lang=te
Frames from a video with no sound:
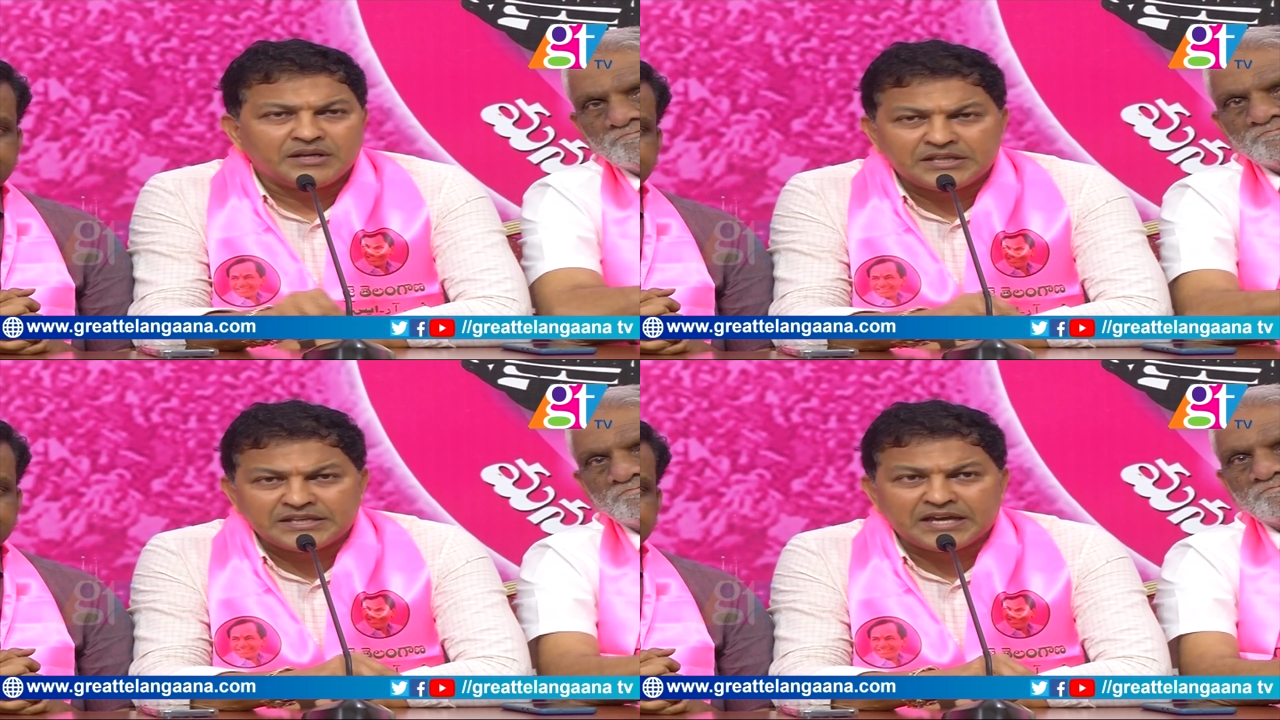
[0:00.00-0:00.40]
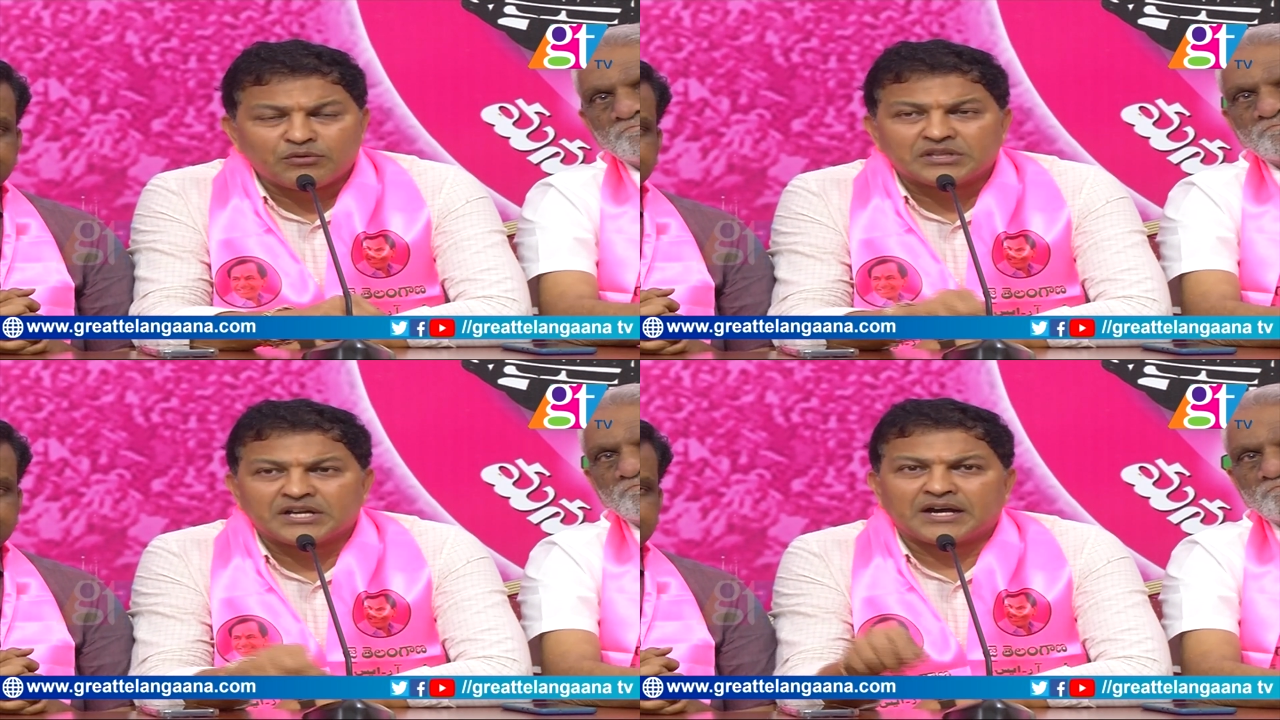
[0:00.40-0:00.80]
ఇదే
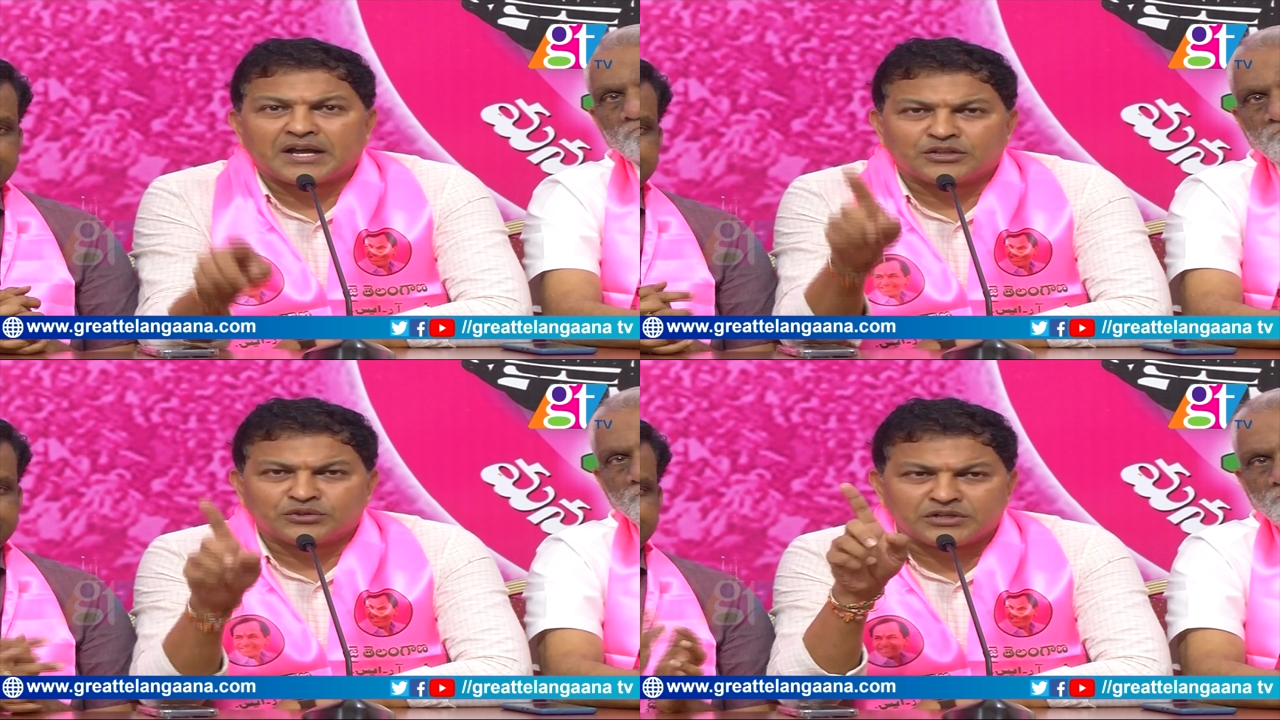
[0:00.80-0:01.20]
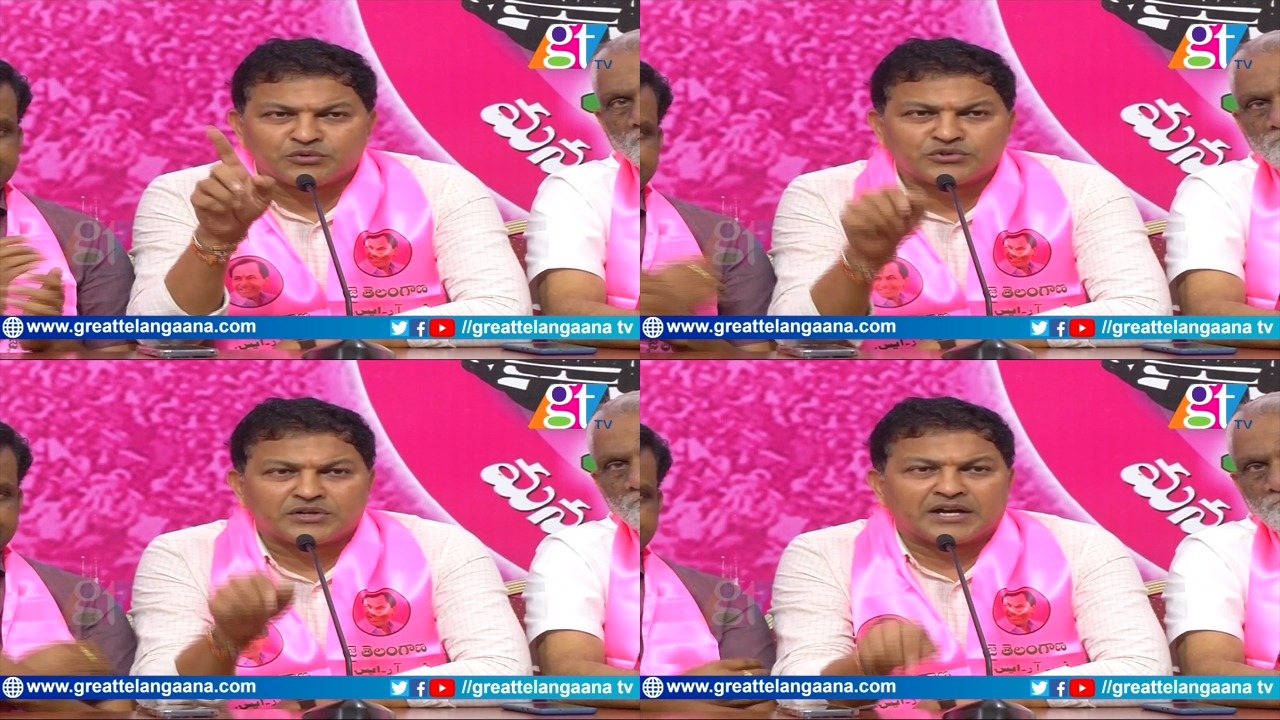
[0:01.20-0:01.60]
వంద కార్లతోటి
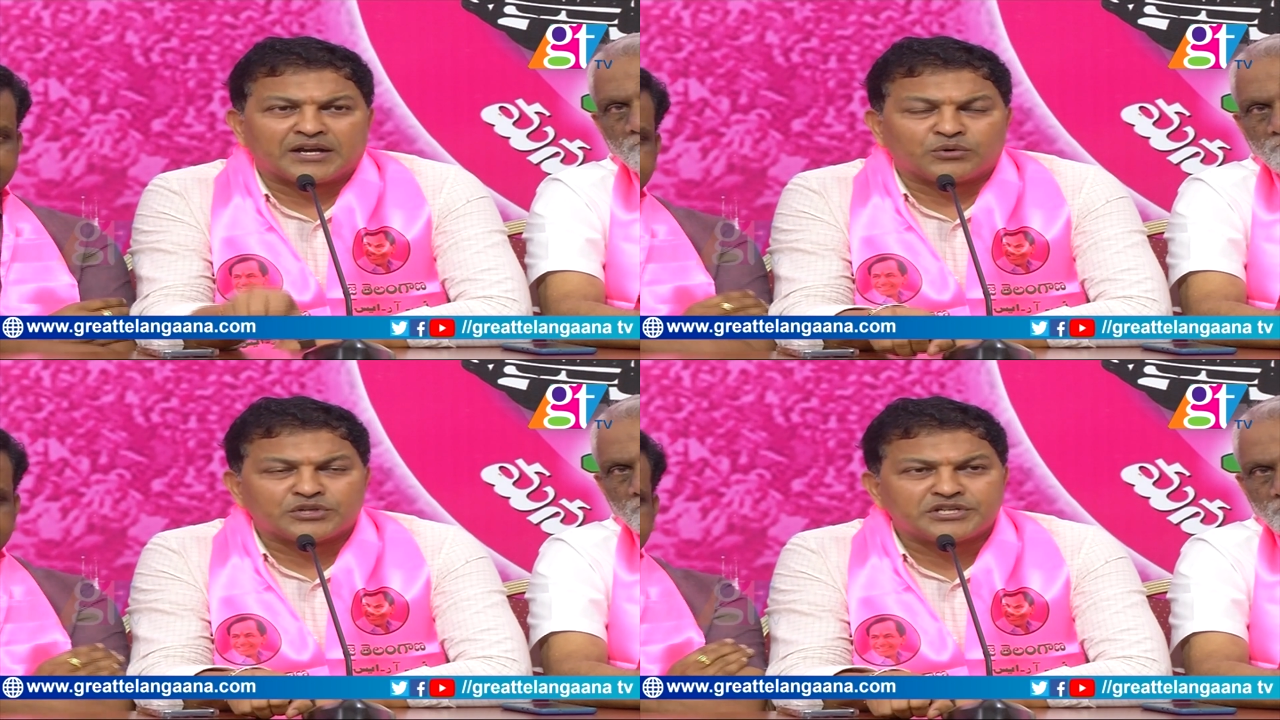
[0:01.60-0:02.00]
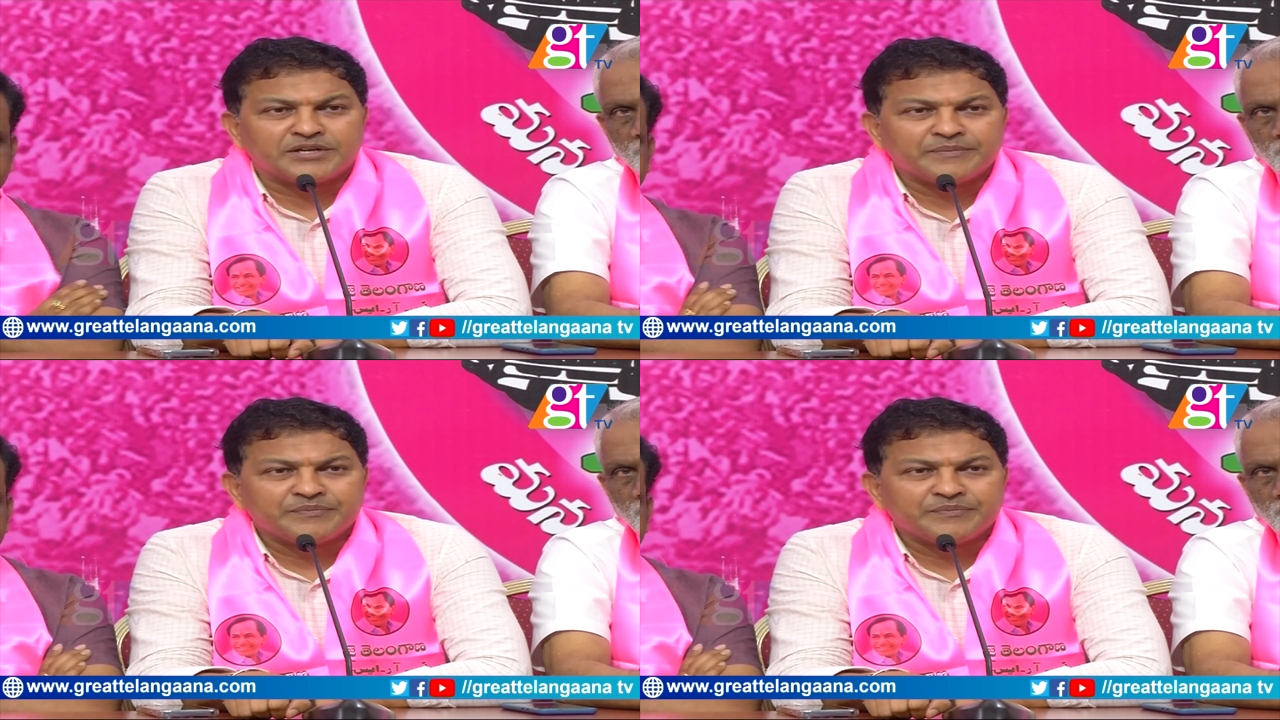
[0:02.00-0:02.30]
హుజూర్ నగర్కి వచ్చి